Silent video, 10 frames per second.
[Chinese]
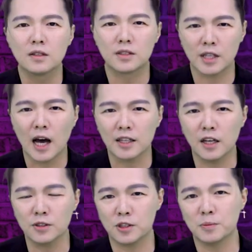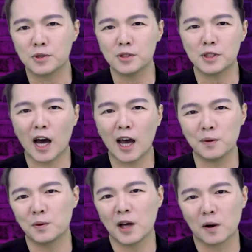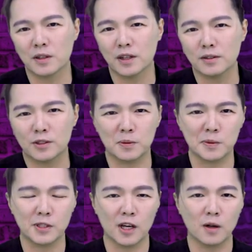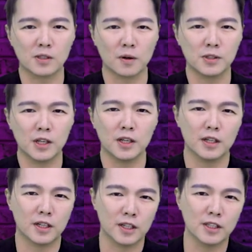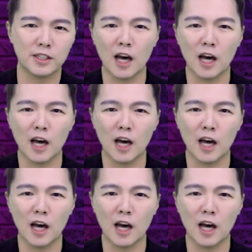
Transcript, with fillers: 夏天是不是太无聊了呢？是不是想要找一些合